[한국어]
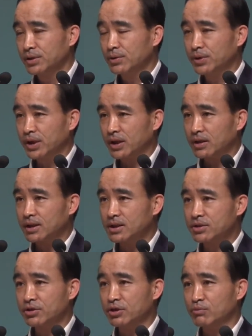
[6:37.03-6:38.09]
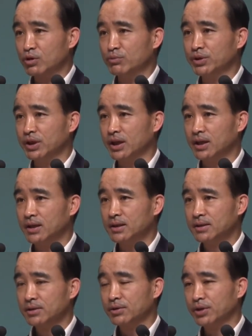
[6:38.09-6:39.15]
교회가 그리스도의 몸이야.
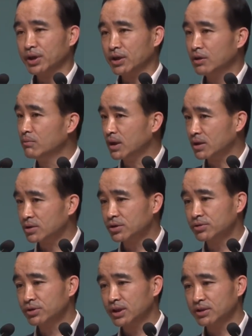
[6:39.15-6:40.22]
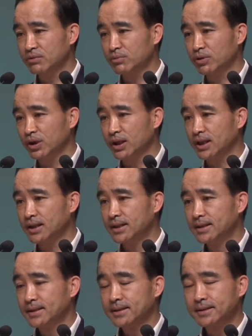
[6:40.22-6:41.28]
교회가 얼마나 소중한지 몰라.
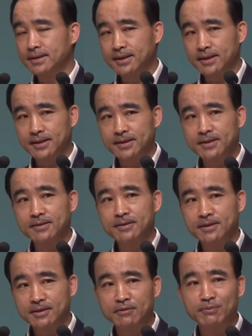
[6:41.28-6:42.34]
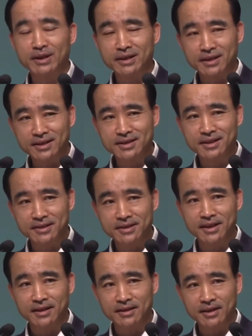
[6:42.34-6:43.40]
그렇게 떠들고만 있을
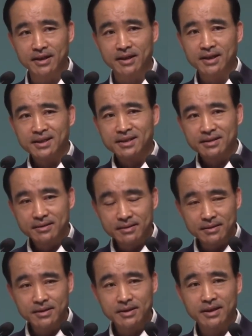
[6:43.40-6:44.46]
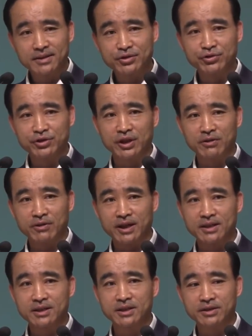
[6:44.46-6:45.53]
것이 아니라 그렇게 중요하고
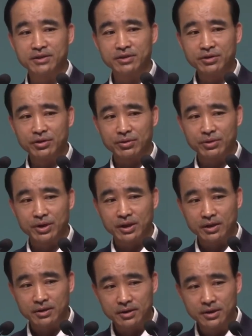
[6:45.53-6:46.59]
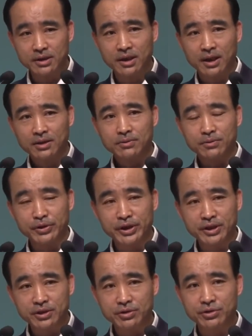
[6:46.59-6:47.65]
가치 있는 교회를
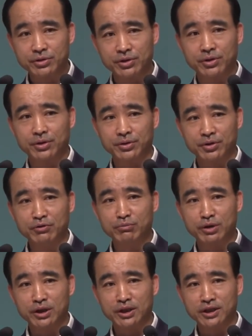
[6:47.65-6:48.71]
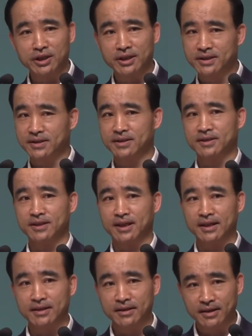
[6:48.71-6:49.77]
우리 스스로 욕먹이는 일이 있어서는
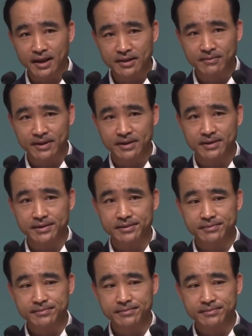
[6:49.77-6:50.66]
안 된다 이 말이에요.